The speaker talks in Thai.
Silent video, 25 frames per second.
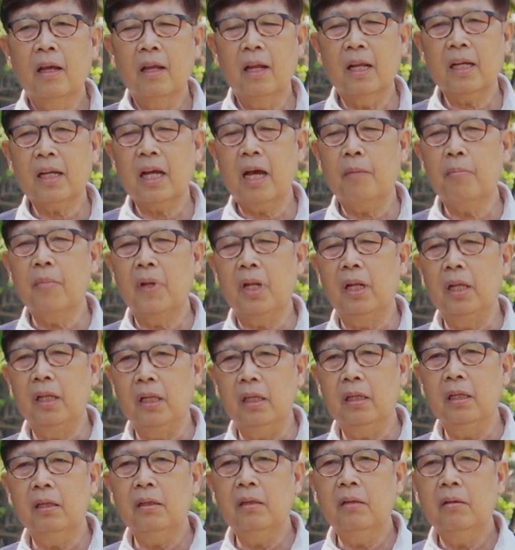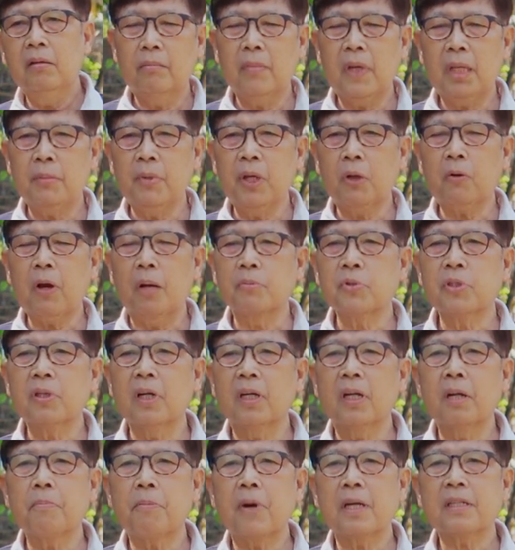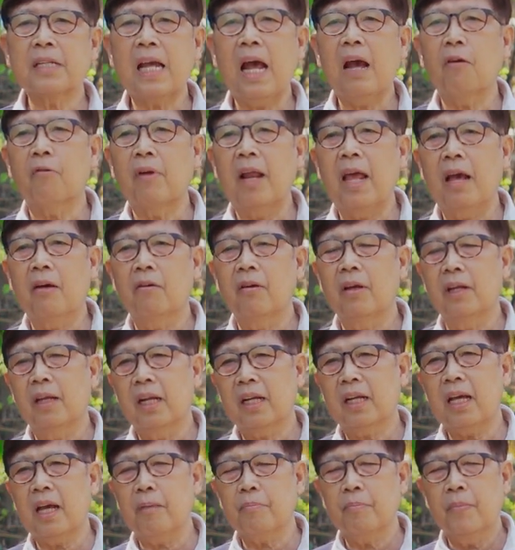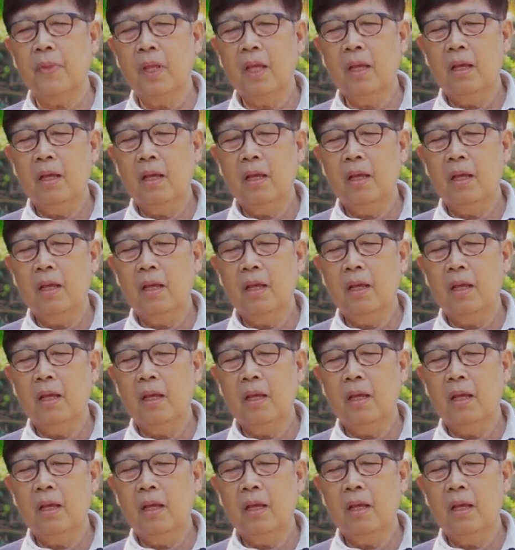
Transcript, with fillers: นะครับหรือไม่มีความเชื่อในพระเจ้าแล้วนะครับ